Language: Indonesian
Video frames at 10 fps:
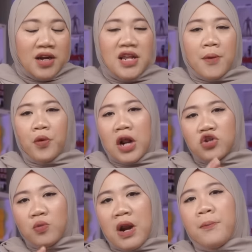dia pun
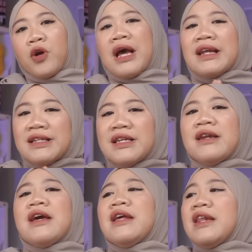langsung melaporkan
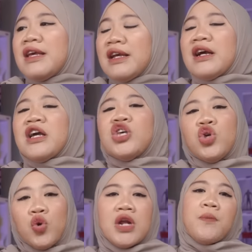kejadian ini ke
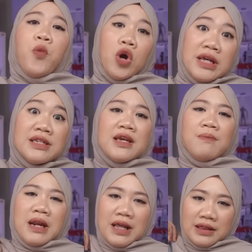unit polisi
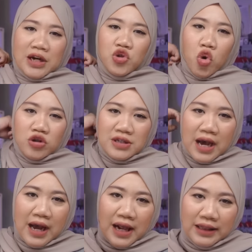militer
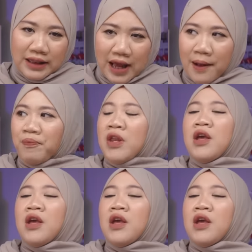Yogyakarta.